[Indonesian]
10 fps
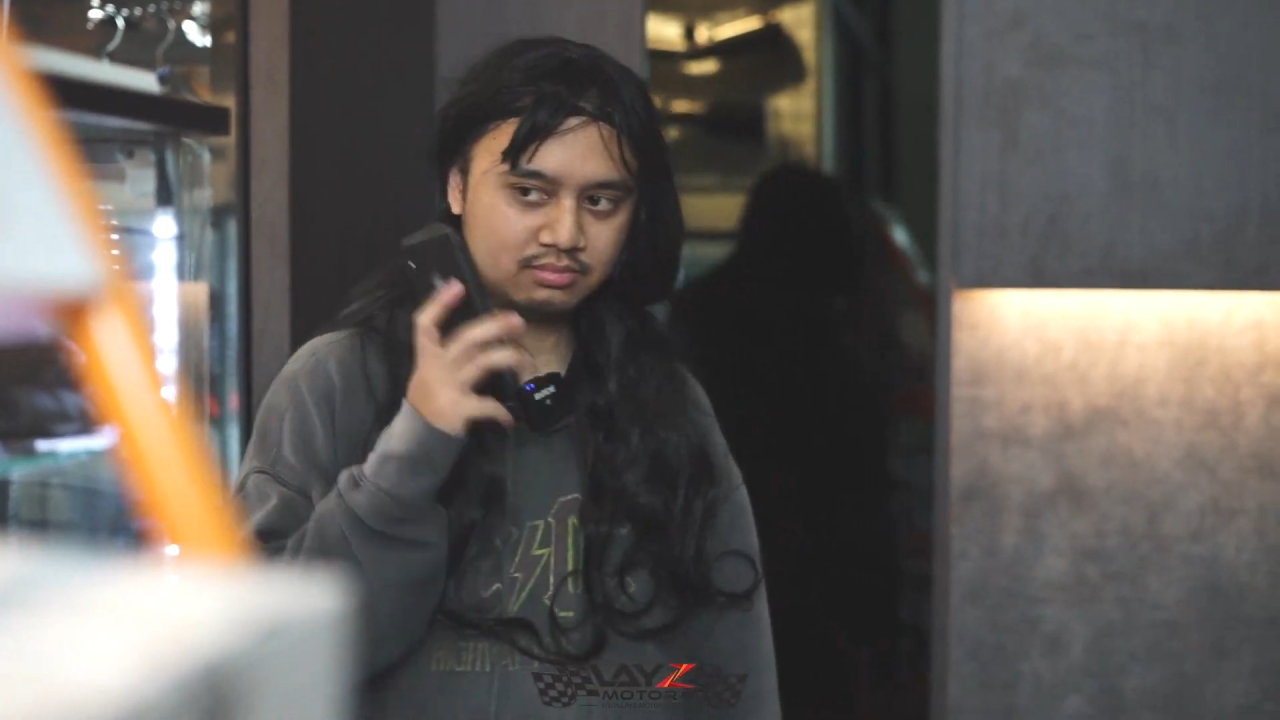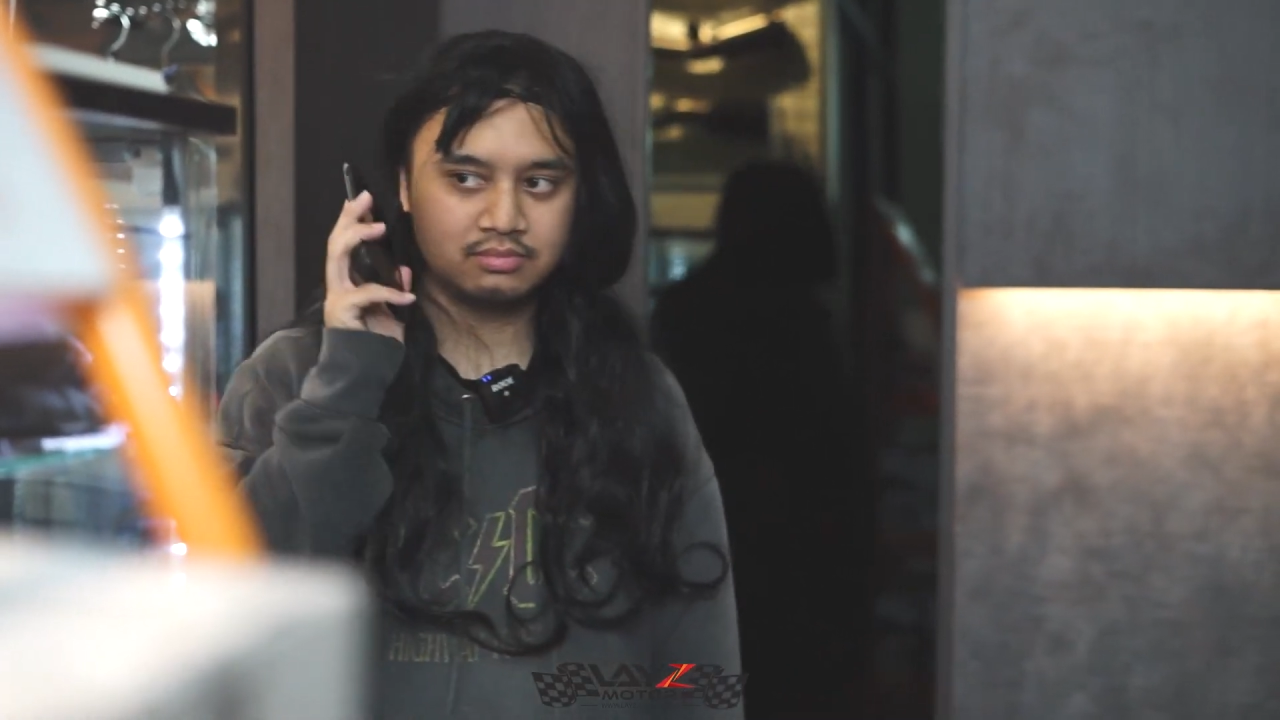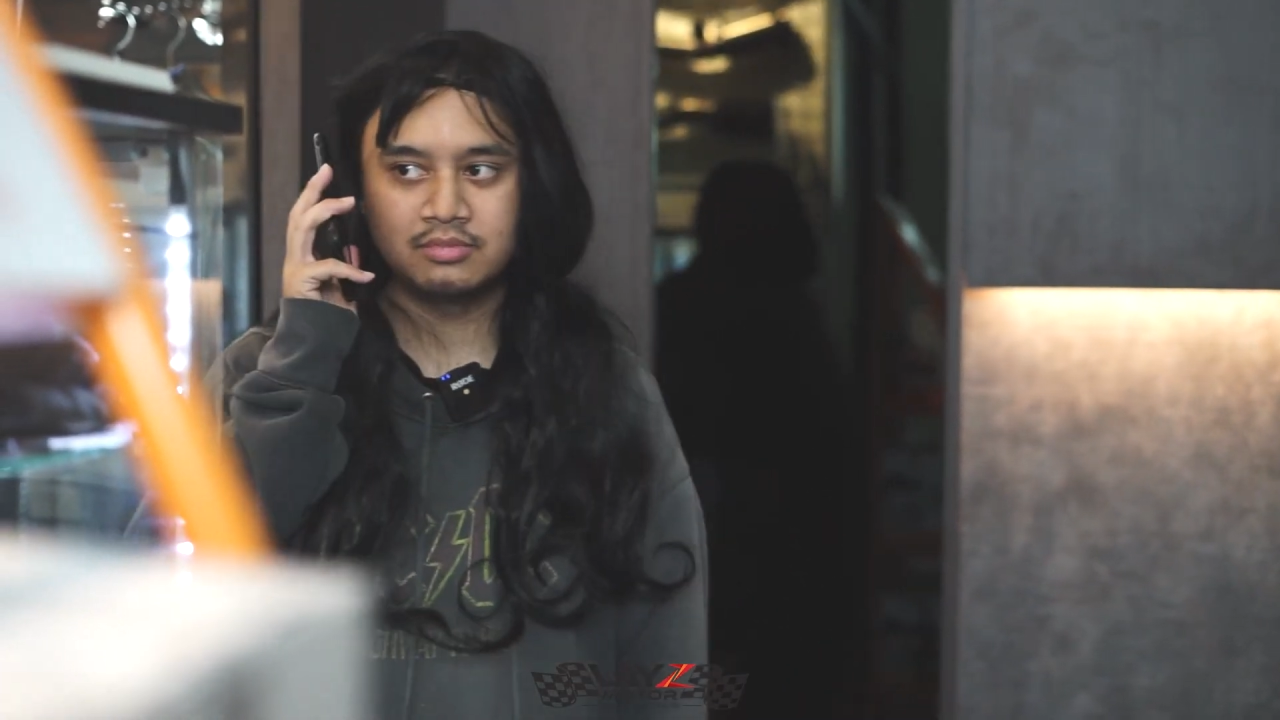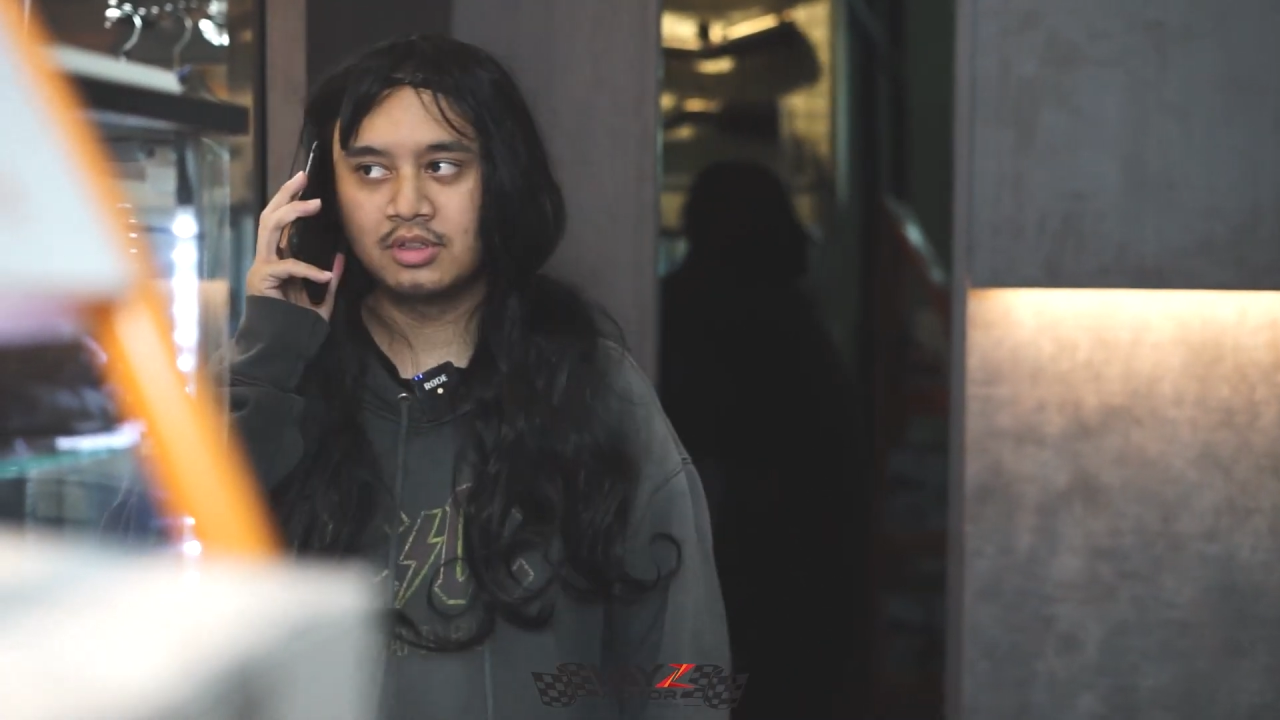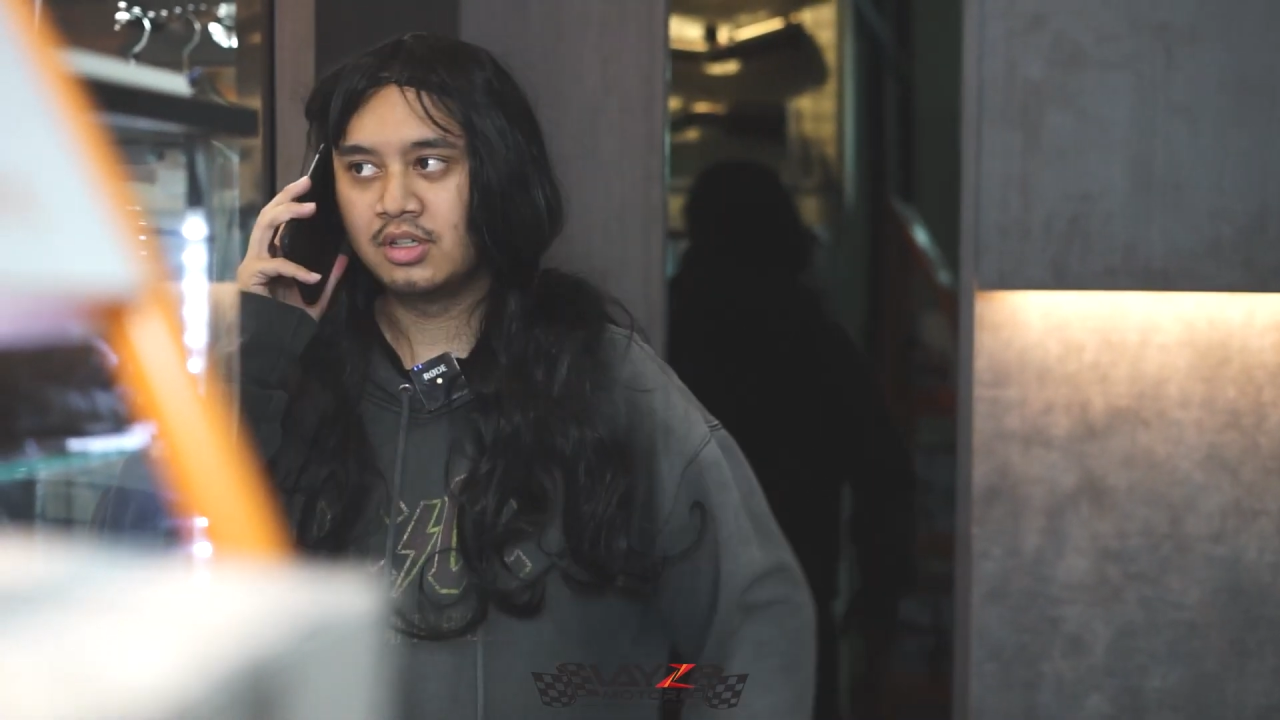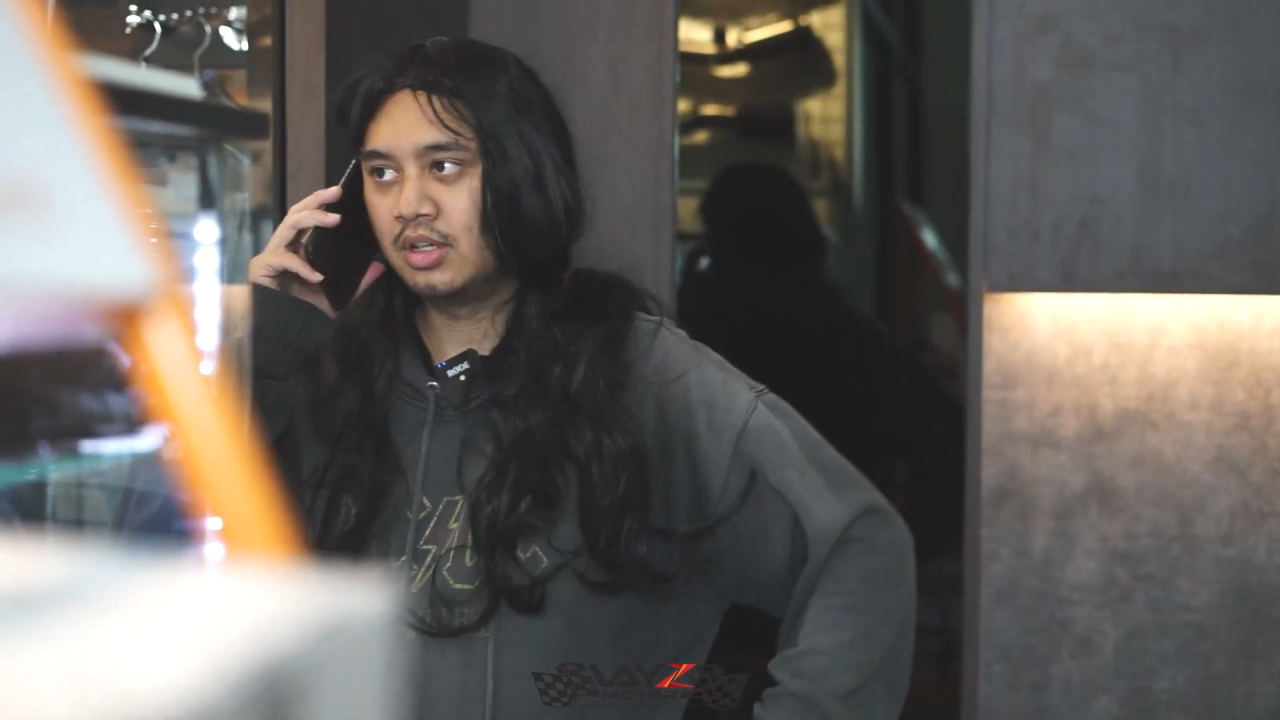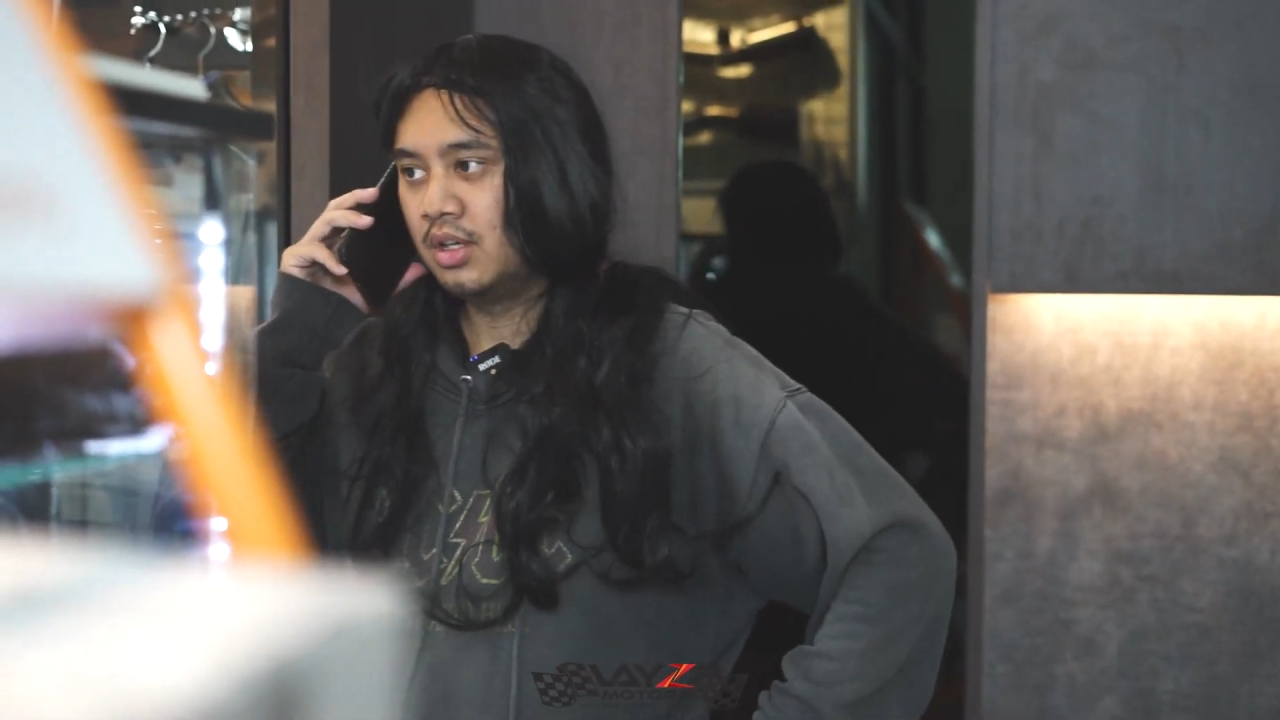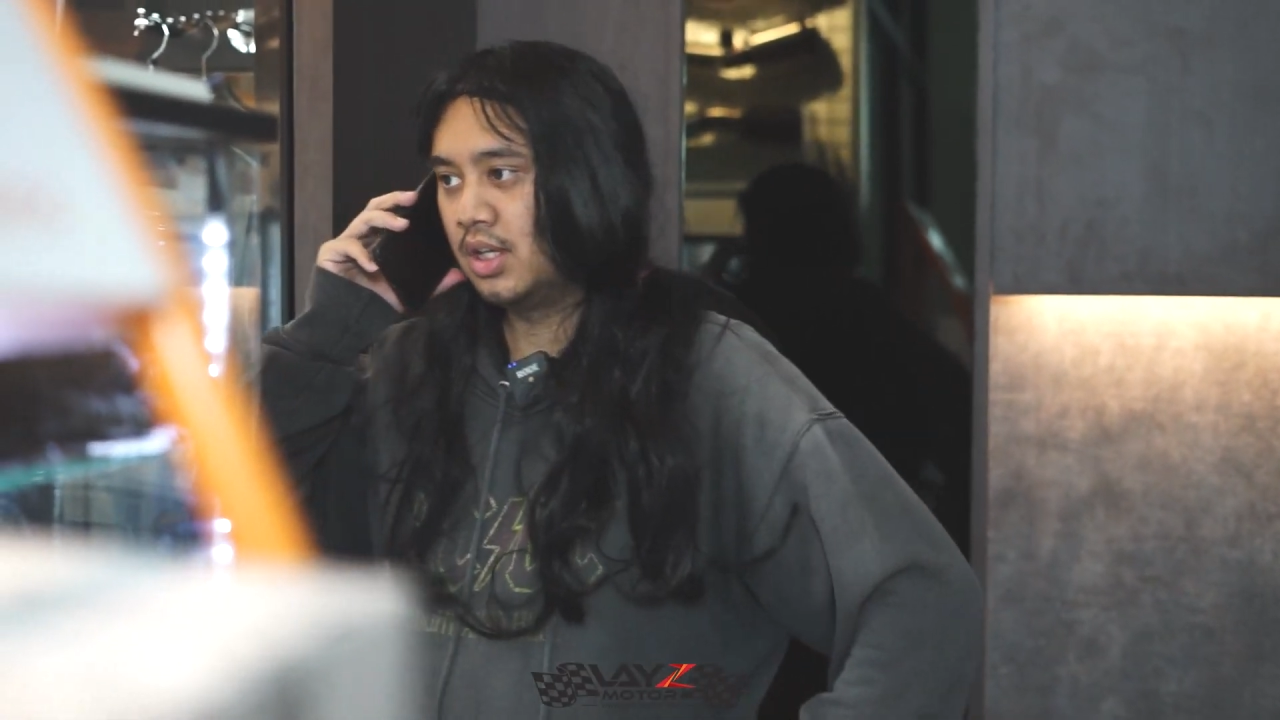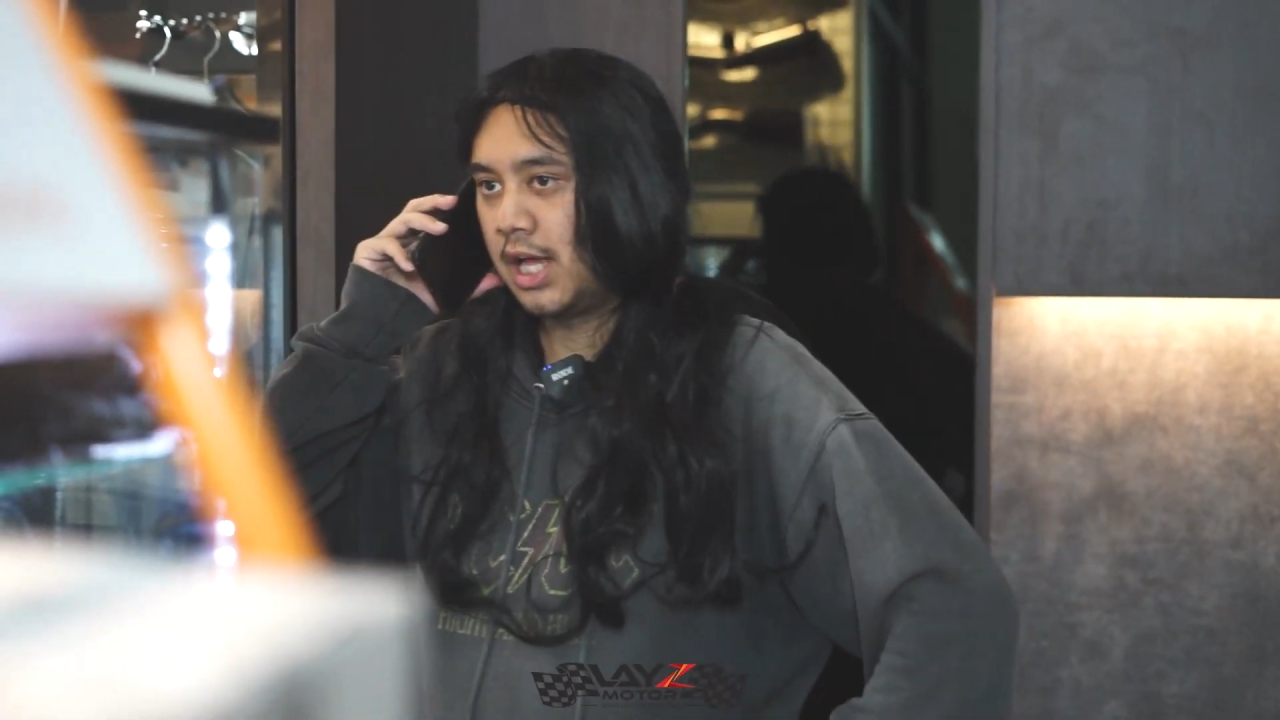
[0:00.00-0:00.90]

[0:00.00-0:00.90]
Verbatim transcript: Apa itu